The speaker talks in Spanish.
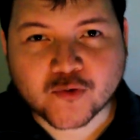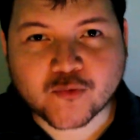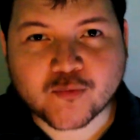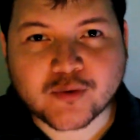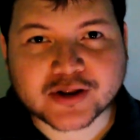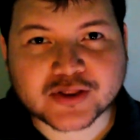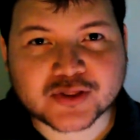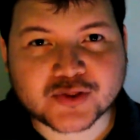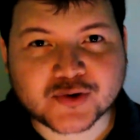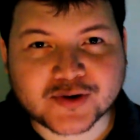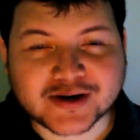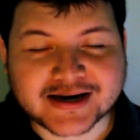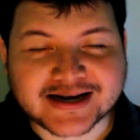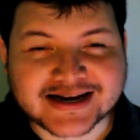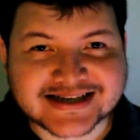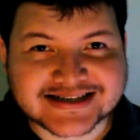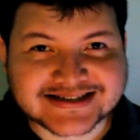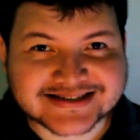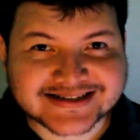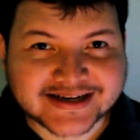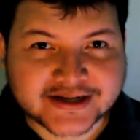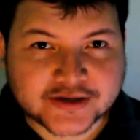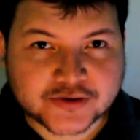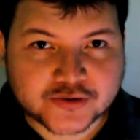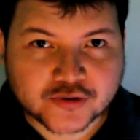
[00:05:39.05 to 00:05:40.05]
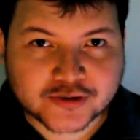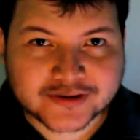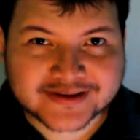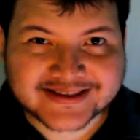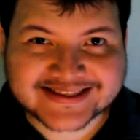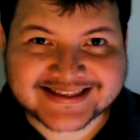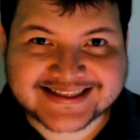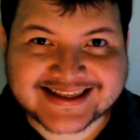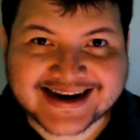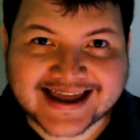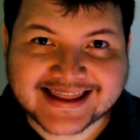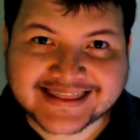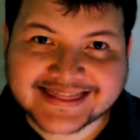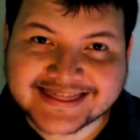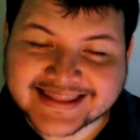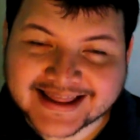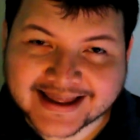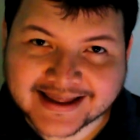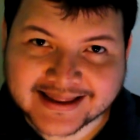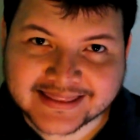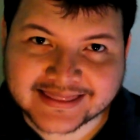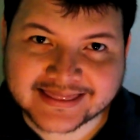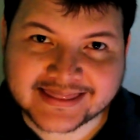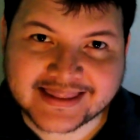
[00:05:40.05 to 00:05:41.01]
cuando el escritor trata